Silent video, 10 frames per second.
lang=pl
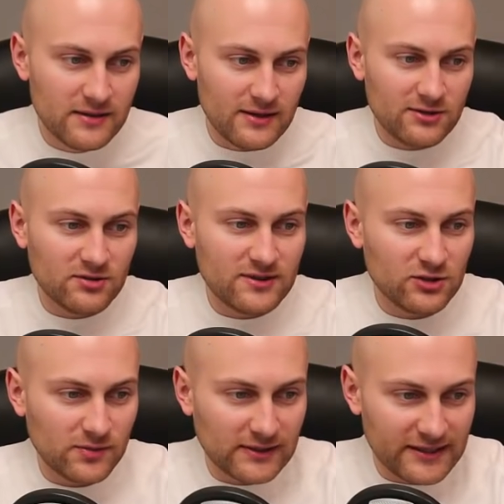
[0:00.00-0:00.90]
Nie licząc
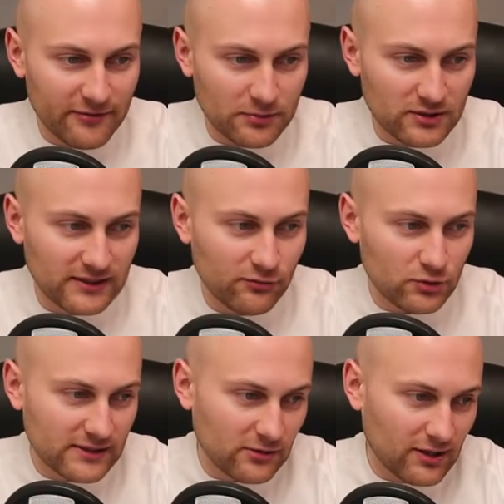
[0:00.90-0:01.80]
tego spotkania w poprzednich
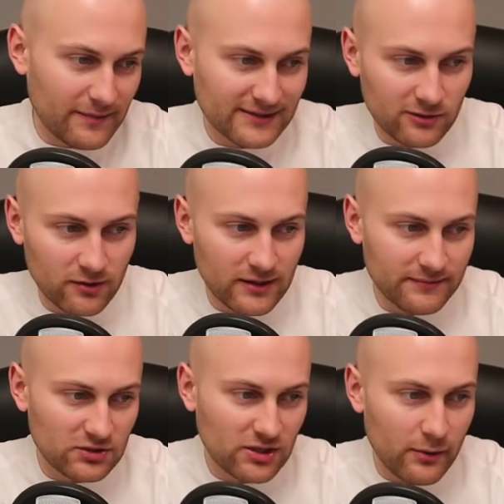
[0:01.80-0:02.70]
dwóch sezonach Barcelona
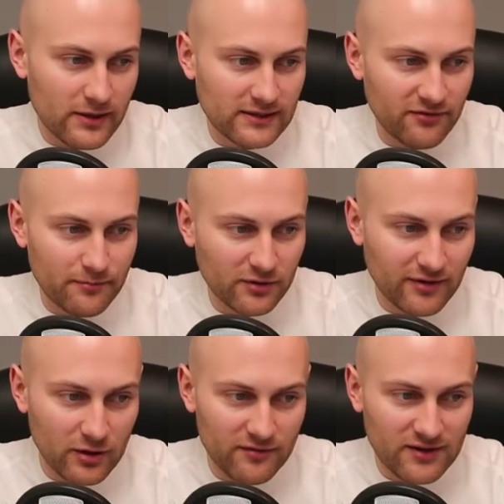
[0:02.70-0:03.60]
strzelała Hetafe po
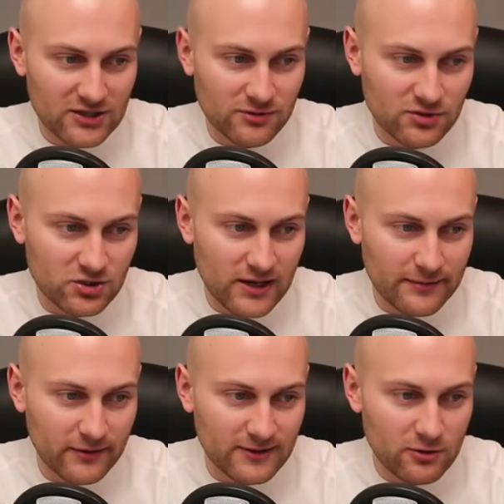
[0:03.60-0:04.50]
dwa gole w każdym z
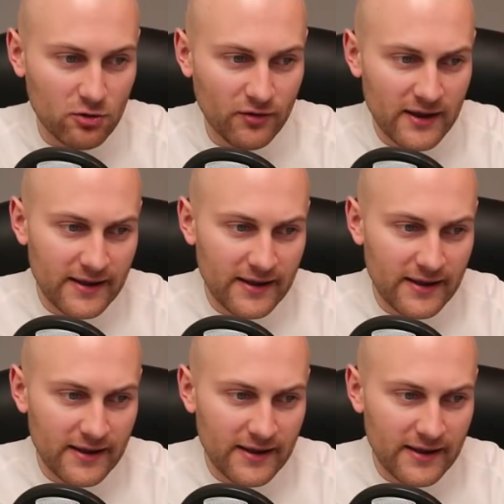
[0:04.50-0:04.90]
czterech pojedynków.